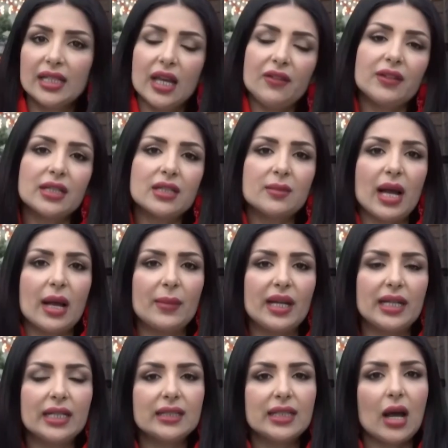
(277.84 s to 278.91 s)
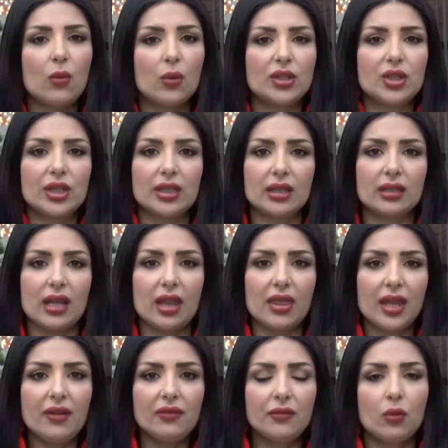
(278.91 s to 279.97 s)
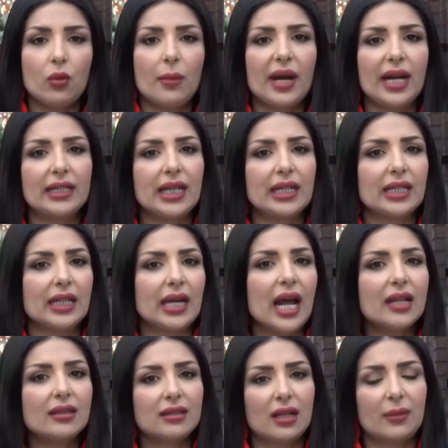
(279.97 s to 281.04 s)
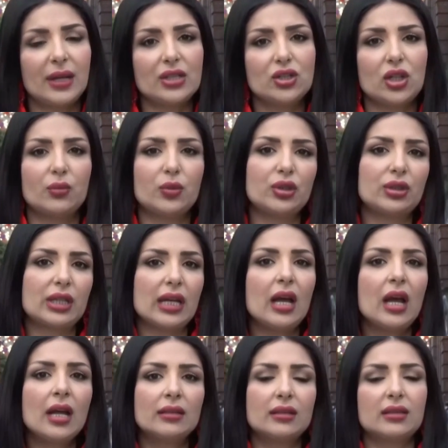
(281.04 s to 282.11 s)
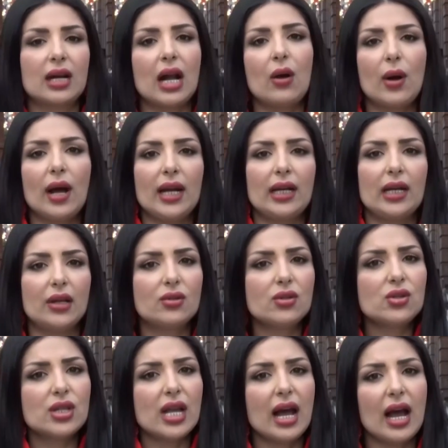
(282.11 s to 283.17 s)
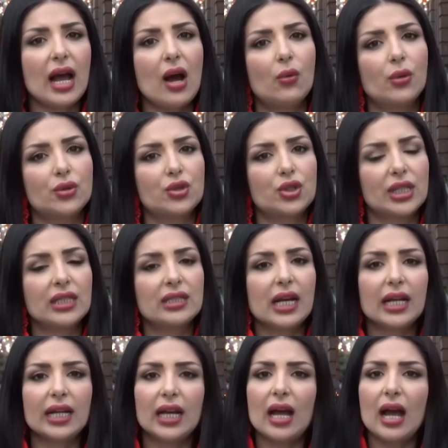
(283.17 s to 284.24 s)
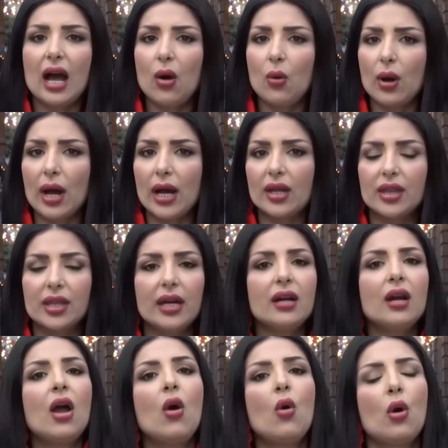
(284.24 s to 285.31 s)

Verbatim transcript: كيف تتم عمليته؟ أول شيء تتنظف وبعدين ينحط البنج لمدة تتراوح إلى نص ساعة أو 20 دقيقة أو أكثر